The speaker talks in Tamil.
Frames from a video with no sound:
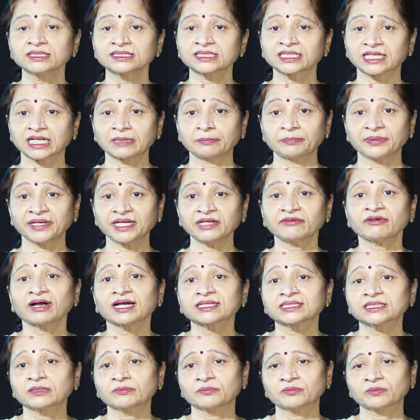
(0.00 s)
சில
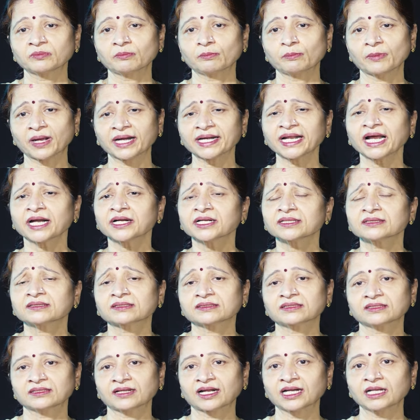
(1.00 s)
பிடிவாதம் மன
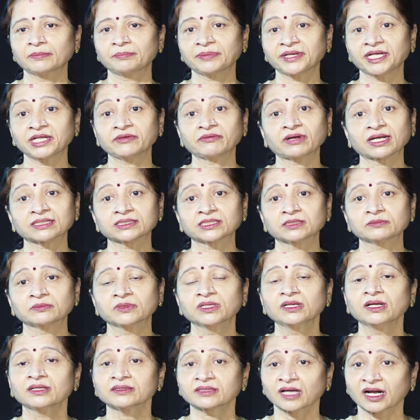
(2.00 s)
அழுத்தத்தினால பிடிவாதம்
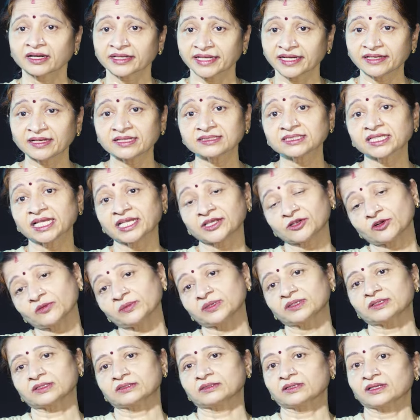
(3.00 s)
தான் என்ன செய்கிறோம்
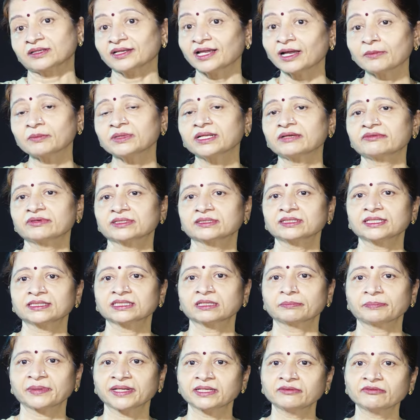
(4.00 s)
என்று தெரியாமலே வந்து
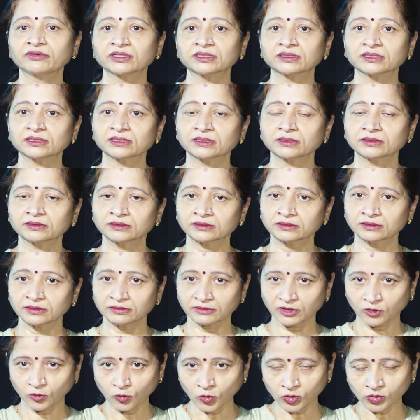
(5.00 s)
அந்த பெண் வந்து
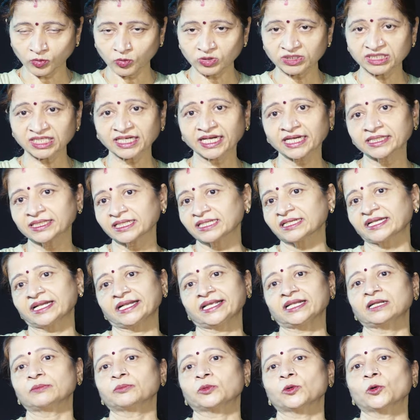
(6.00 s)
ஒரு உச்சக்கட்ட
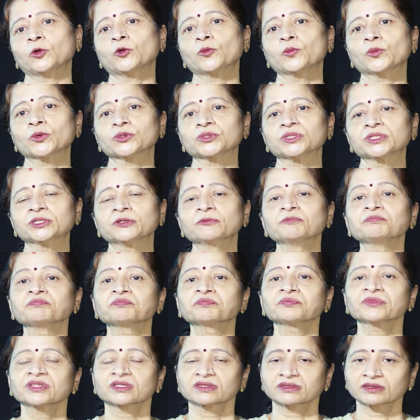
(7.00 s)
நிலையில போகும்போது
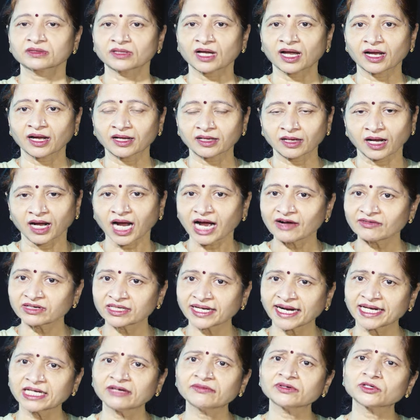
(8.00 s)
தான் அவர்
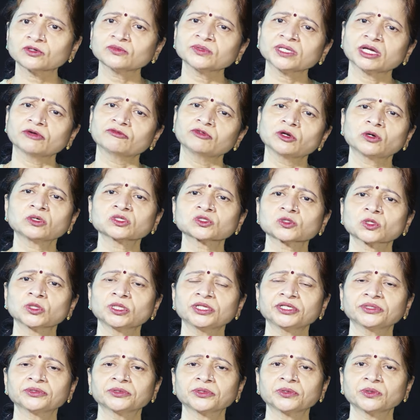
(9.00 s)
கணவரும் எவ்வளோ
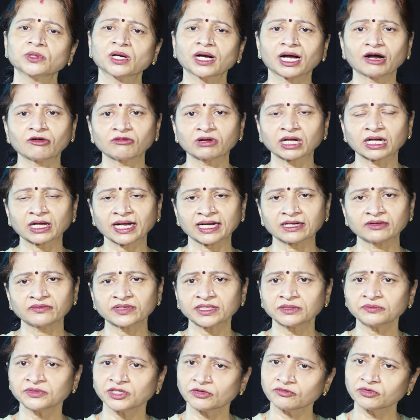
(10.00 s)
சொல்லியும் அவங்க
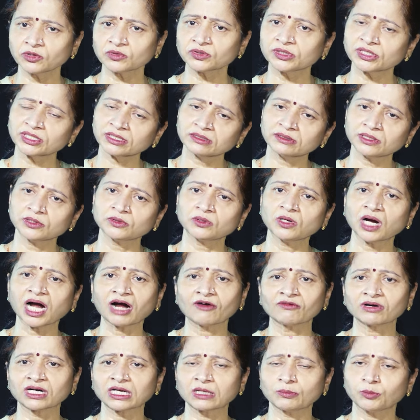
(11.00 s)
கணவரும் எவ்வளோ திருத்தியும்
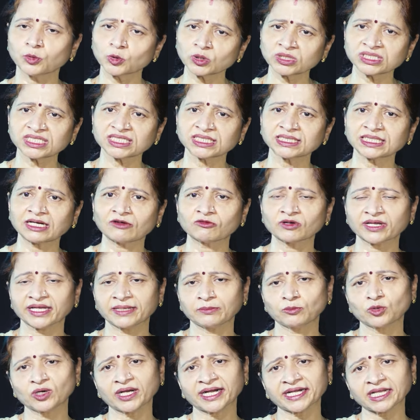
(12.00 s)
அவங்கள புரிஞ்சுக்கிட்டு அவங்க
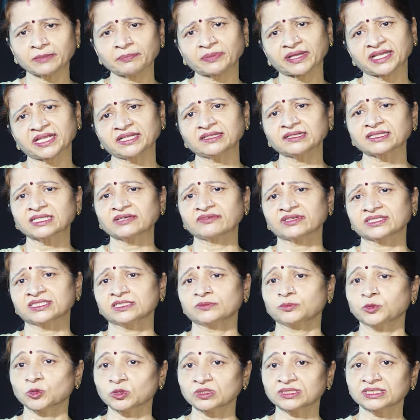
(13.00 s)
முன்னாடியே பகிர்ந்ததை
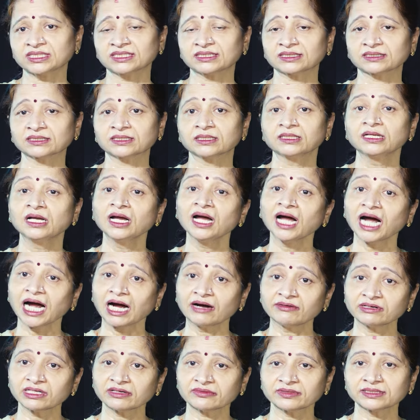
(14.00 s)
வச்சு புரிஞ்சுக்கிட்டு
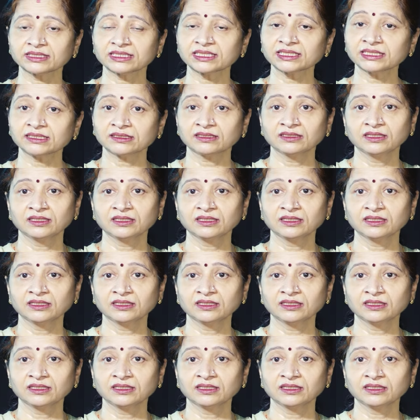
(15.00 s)
அவரை வந்து